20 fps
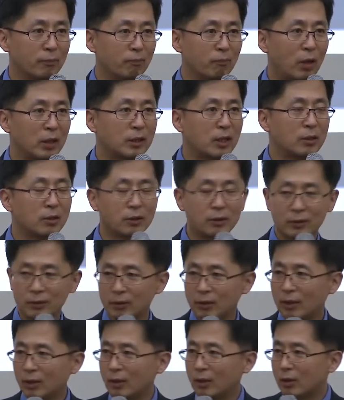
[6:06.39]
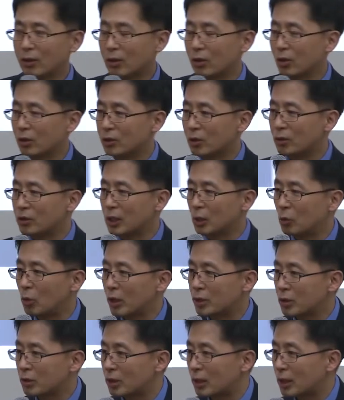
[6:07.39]
바텐더는 어, 전자공학
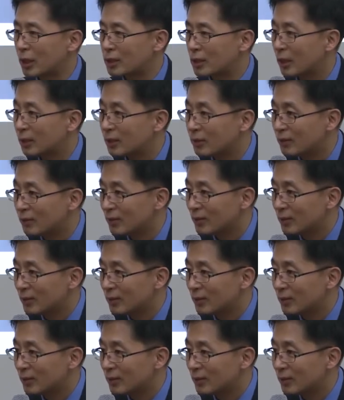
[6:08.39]
석사까지 한